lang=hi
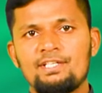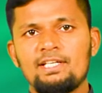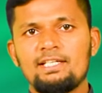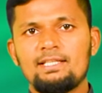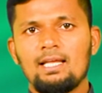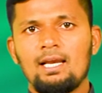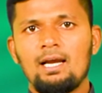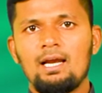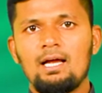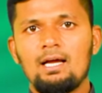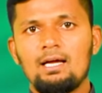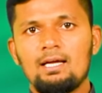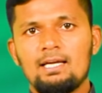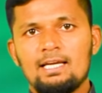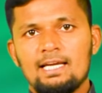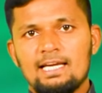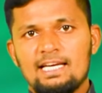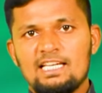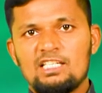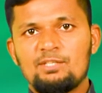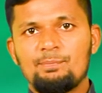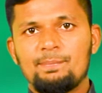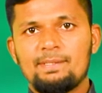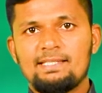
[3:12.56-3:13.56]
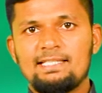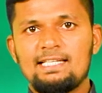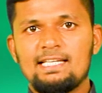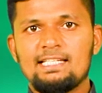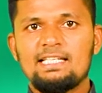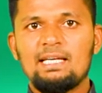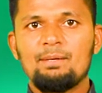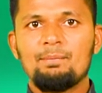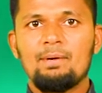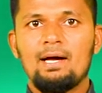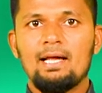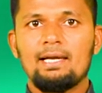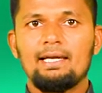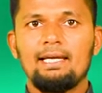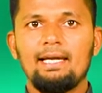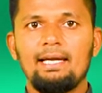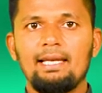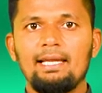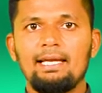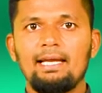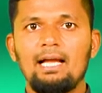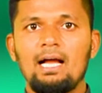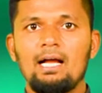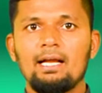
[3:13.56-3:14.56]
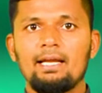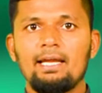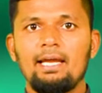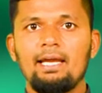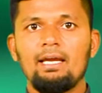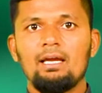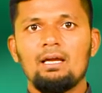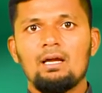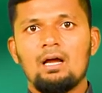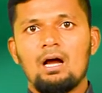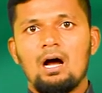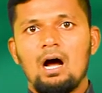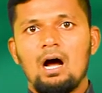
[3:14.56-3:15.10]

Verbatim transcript: इसी तरह इस बिजनेस की मार्केटिंग आके